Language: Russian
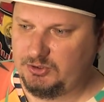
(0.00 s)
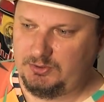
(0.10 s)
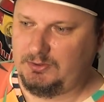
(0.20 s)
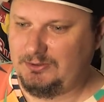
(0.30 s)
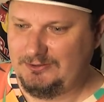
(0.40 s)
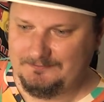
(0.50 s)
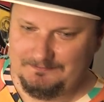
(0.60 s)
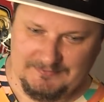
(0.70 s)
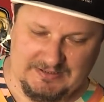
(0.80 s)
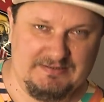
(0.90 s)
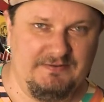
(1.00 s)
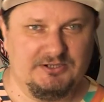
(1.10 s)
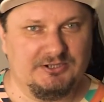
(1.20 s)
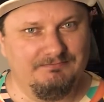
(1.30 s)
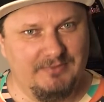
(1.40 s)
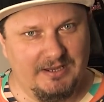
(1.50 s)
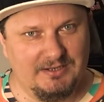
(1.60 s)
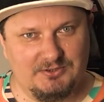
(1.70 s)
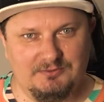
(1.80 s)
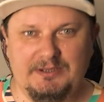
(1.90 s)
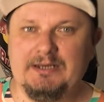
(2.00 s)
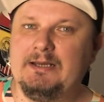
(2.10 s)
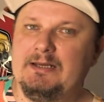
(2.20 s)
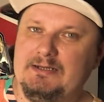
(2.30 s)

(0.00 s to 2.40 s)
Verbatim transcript: что на свежем медиуме